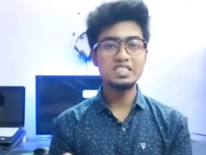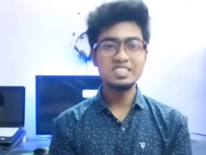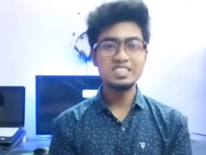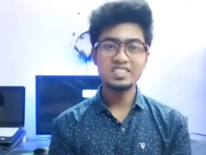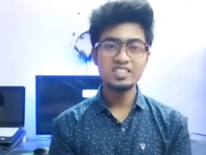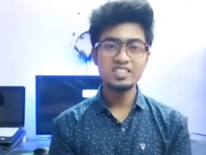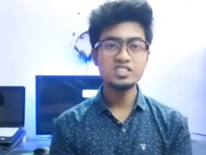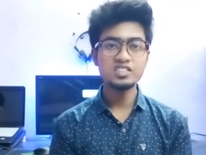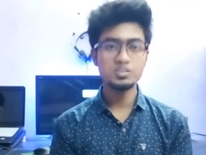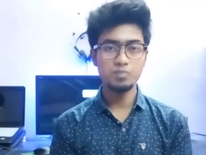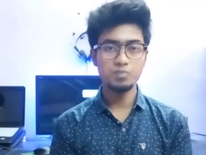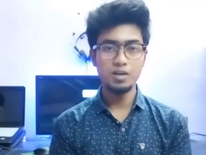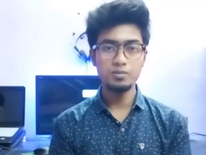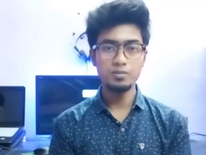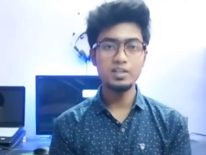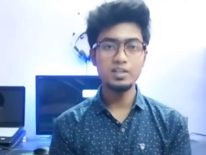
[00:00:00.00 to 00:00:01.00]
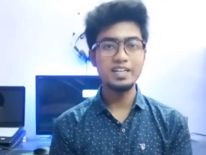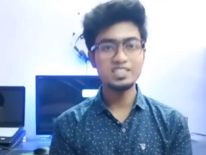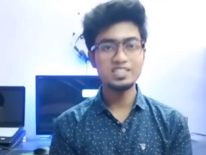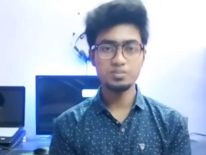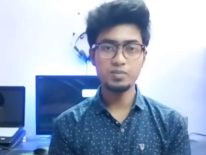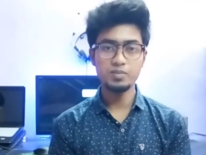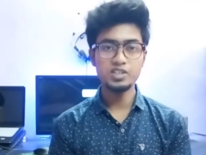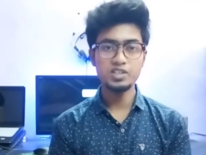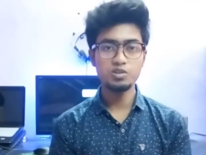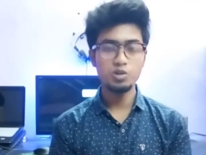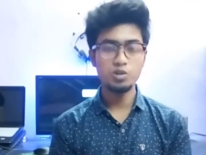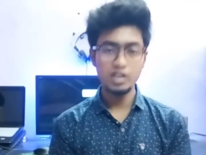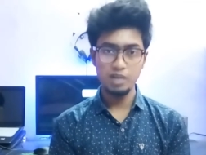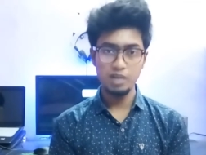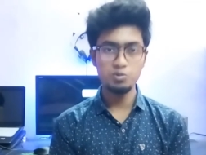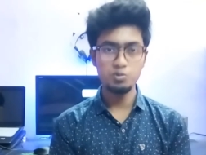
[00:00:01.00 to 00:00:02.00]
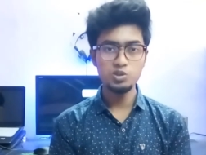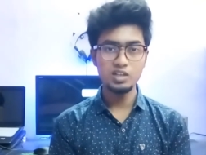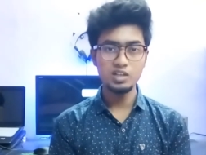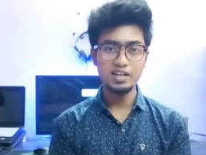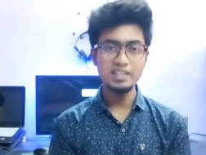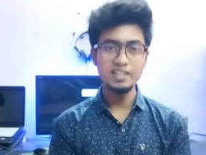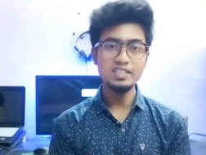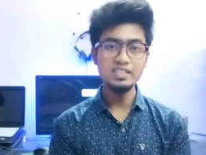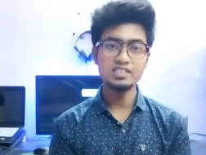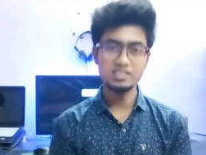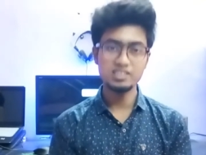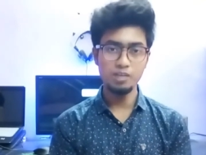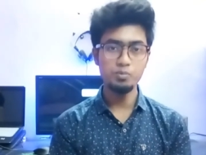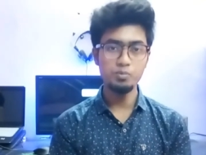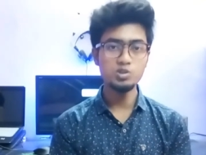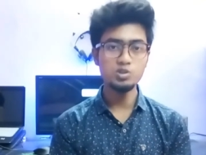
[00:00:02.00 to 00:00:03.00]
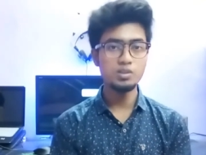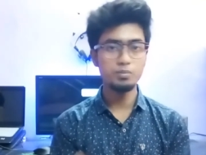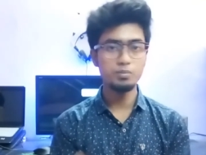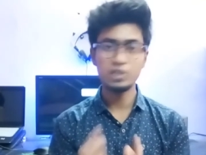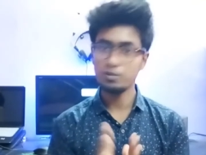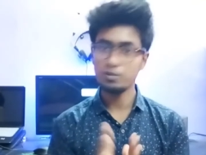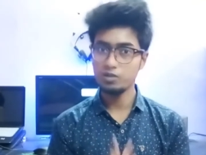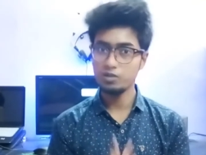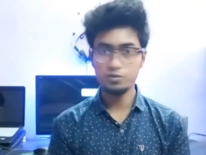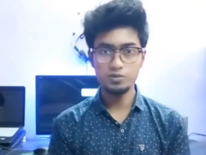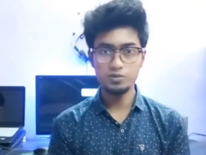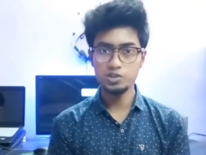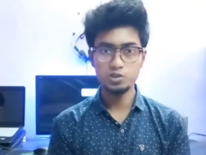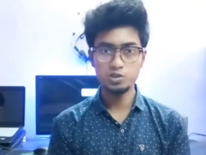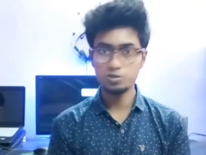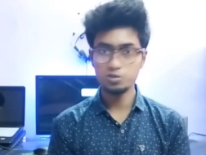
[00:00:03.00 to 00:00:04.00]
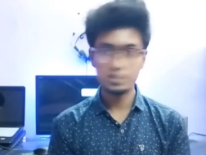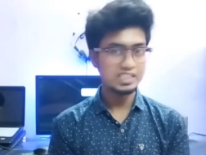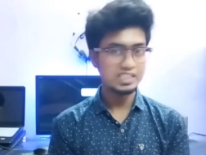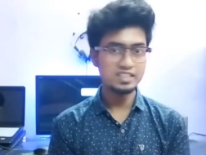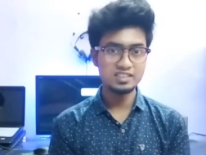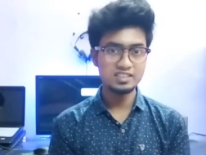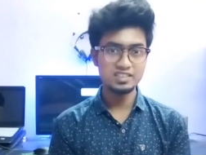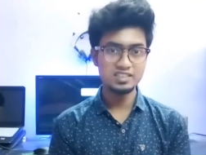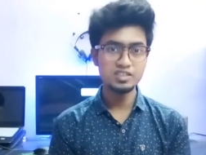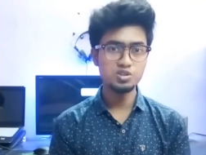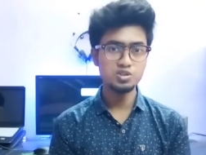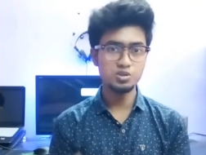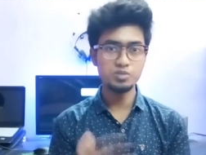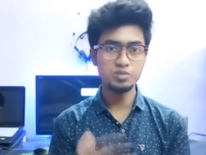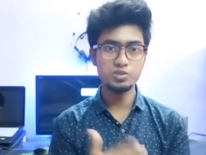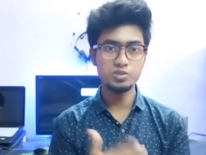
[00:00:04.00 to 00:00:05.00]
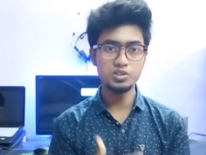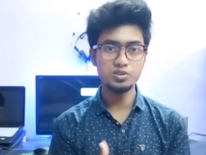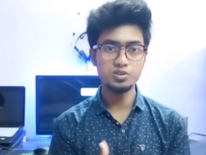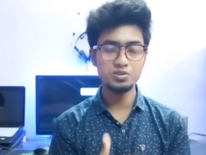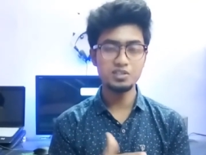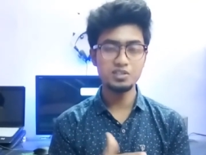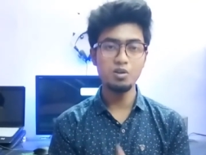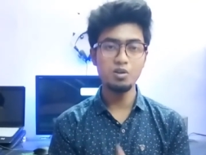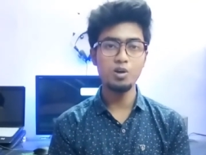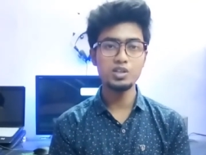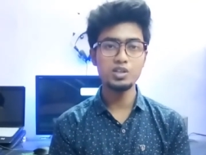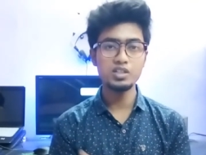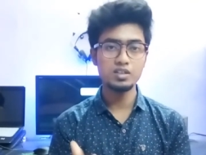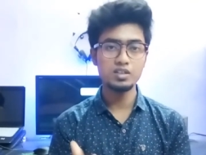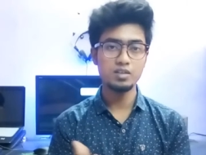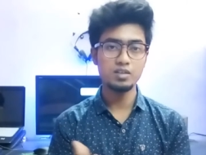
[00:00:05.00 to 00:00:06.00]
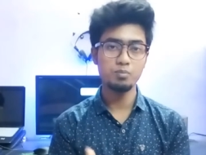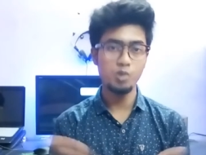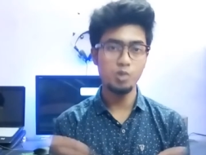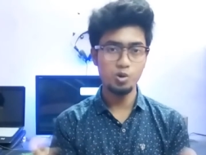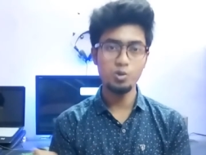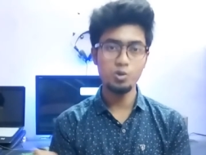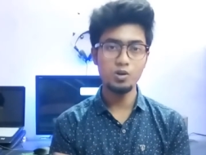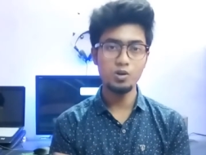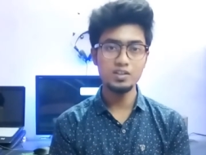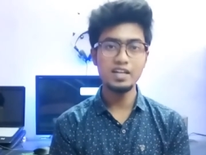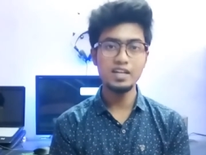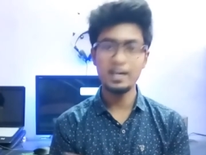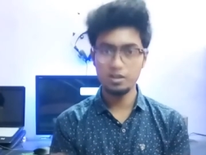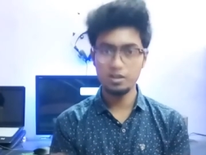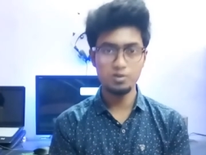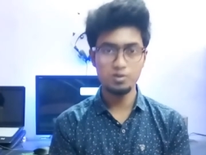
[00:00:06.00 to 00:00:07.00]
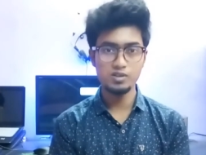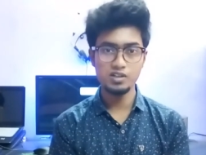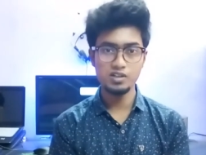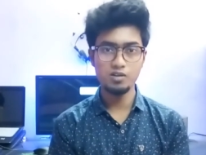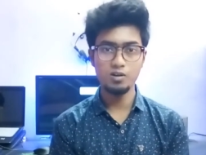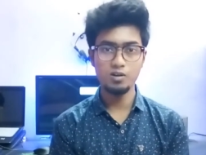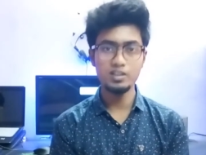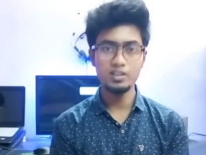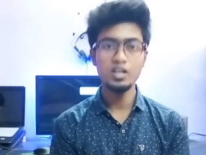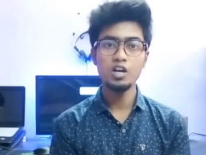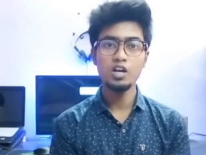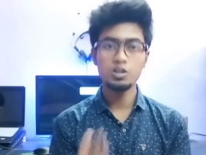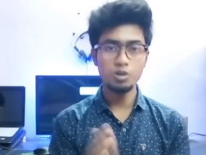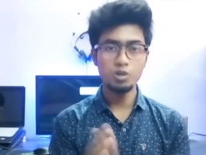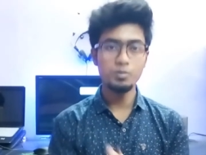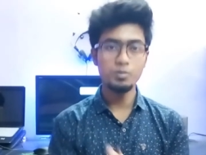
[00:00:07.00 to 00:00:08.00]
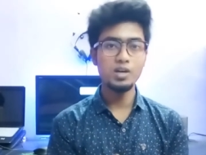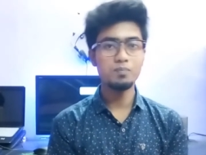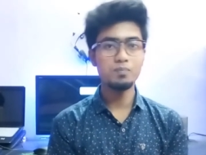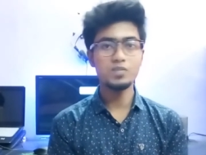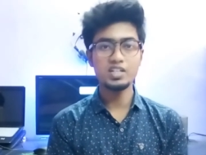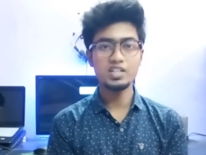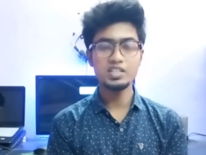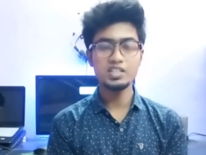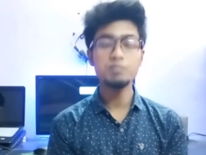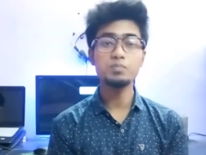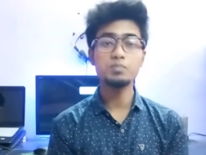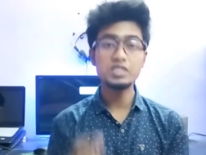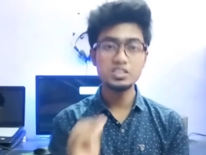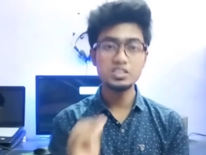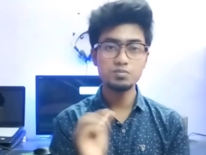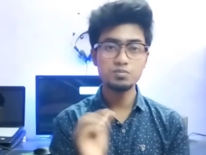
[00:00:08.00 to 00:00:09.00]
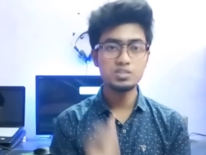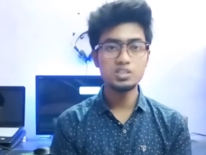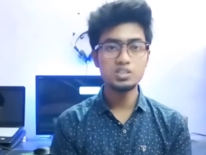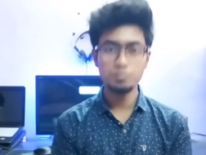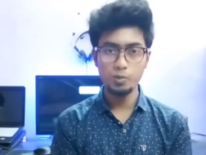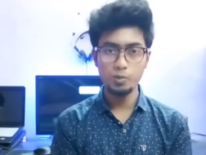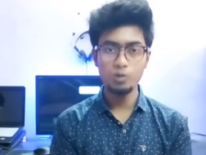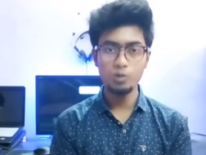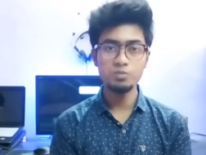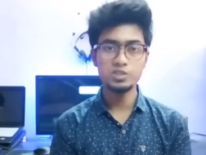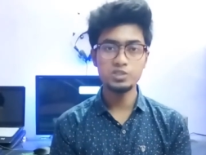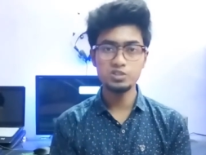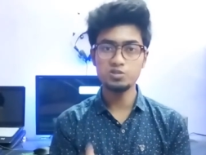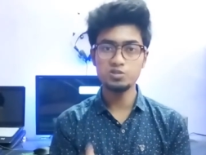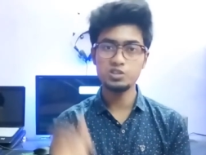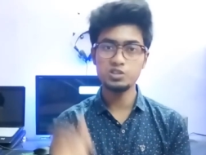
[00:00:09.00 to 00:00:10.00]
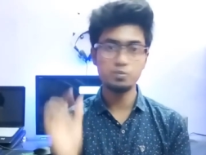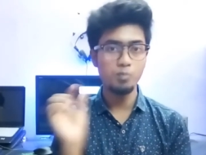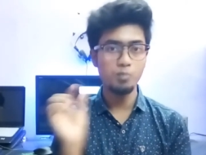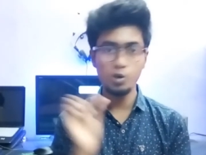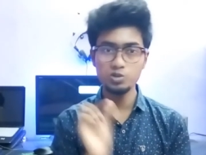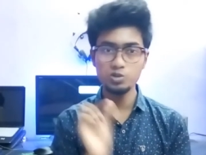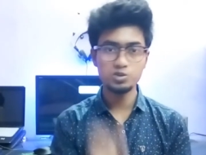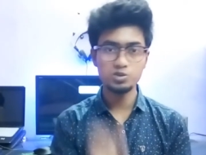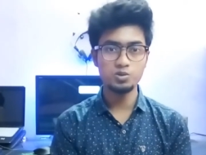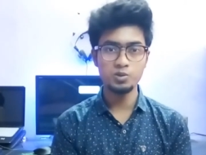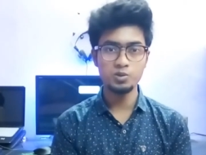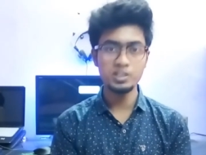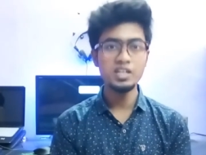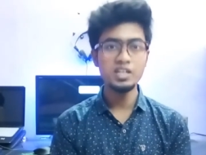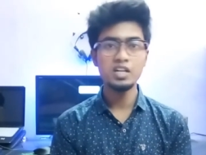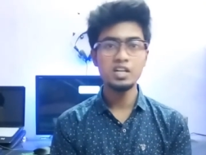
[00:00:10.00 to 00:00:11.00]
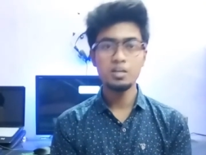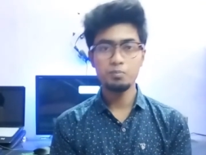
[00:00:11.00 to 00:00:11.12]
ডিটেলস ভাবে এক্সপ্লেন করলে এমন দাঁড়ায় সাপোজ আপনি আমার ভিডিওটি দেখছেন যদি ভিডিওটি অনেক বড় হয় এক ঘন্টার হয় তবে আপনাকে ২০ মিনিট পর ভিডিওটি পজ করে